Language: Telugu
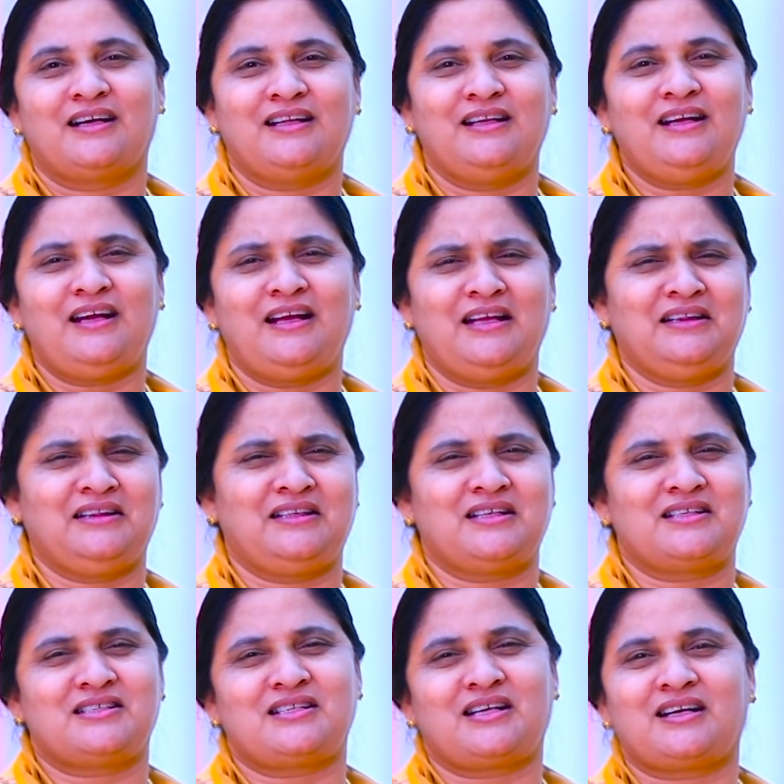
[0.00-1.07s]
కదా ఎంత
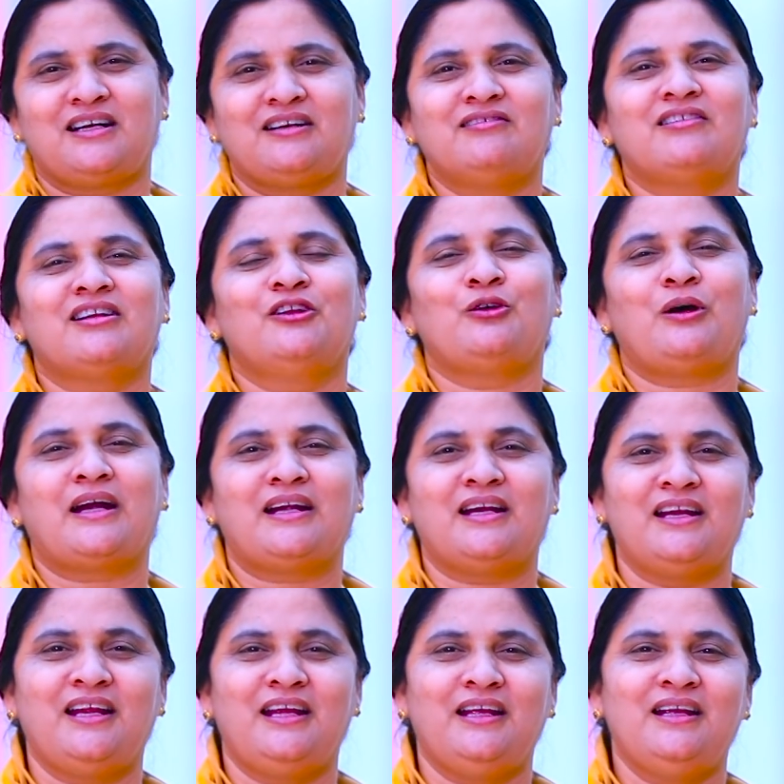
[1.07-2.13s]
చక్కగా ఉంటుందో
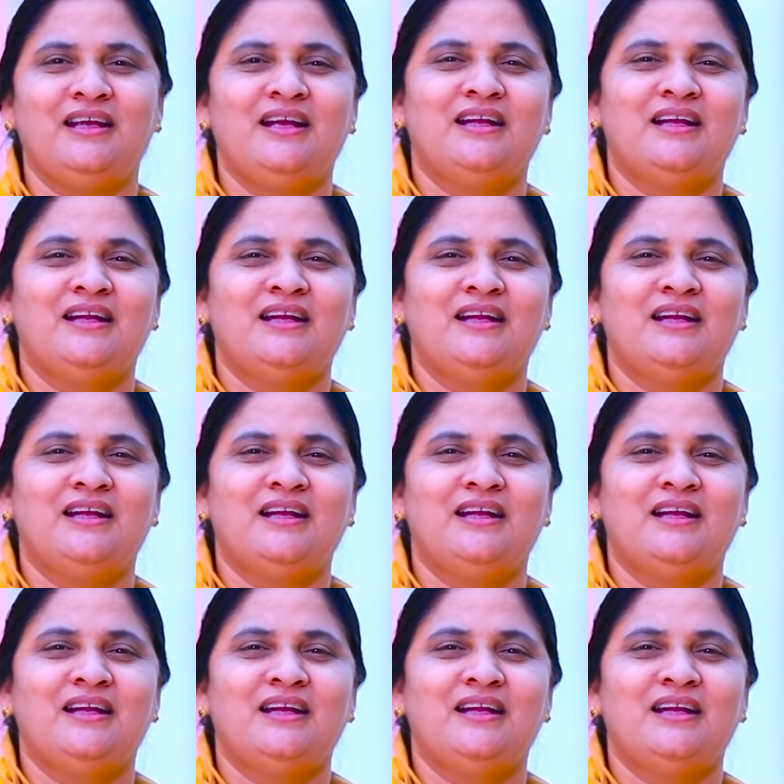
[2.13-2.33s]
అట్లనే